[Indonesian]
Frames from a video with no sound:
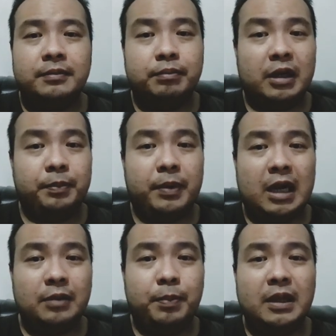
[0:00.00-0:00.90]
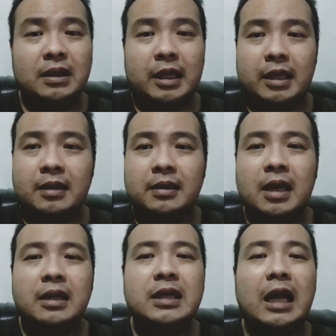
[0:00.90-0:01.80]
berperan penting
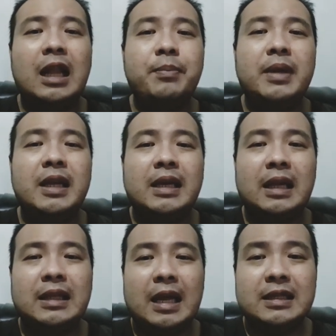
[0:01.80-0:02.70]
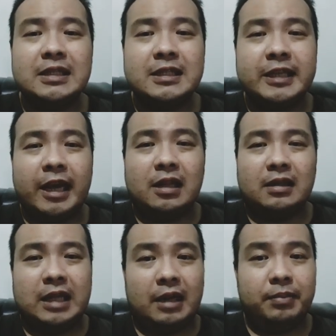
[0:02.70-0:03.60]
dalam meningkatkan
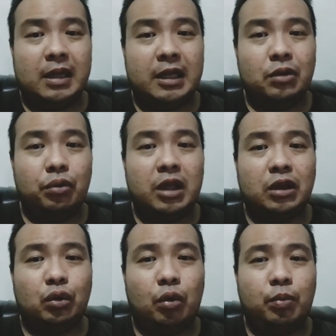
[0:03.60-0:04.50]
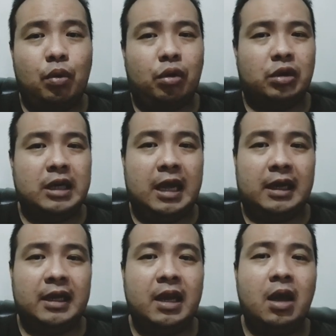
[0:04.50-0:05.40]
sel dan melindungi tubuh
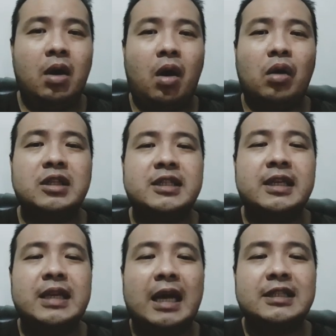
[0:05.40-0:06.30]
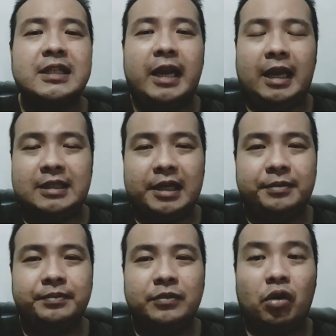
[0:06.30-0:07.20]
dari oksidasi ya,
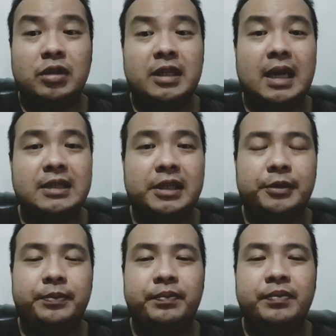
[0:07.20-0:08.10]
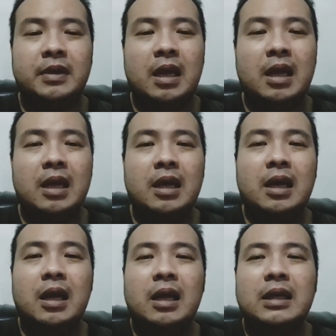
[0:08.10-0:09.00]
oksidasi.
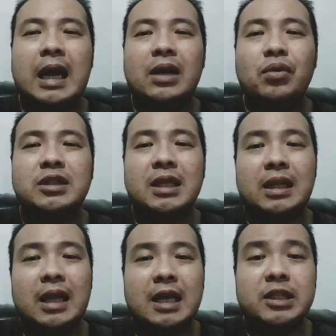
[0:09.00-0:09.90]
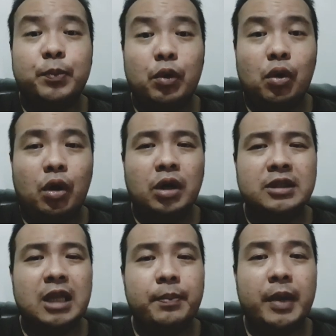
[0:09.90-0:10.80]
Lalu setelah 10
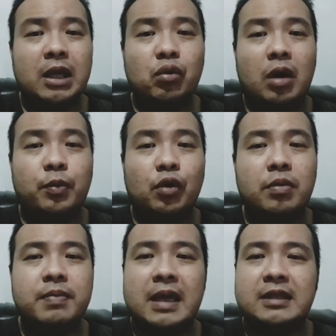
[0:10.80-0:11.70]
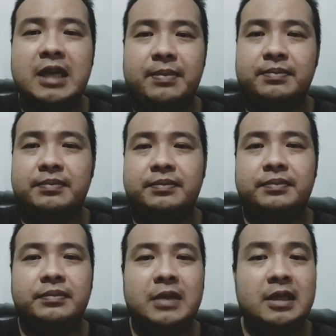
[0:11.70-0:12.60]
sampai 24 jam,
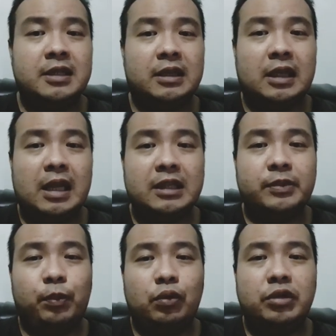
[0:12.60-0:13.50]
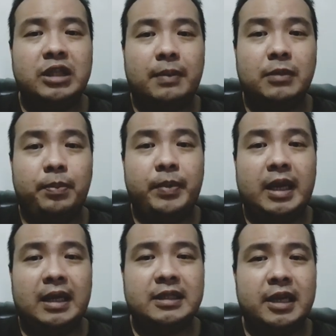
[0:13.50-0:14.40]
setelah 10 jam
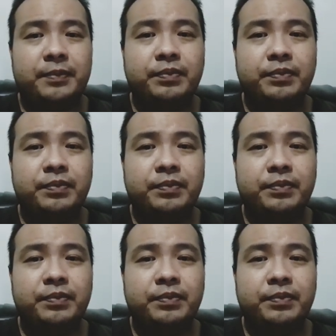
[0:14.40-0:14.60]
lebih ya,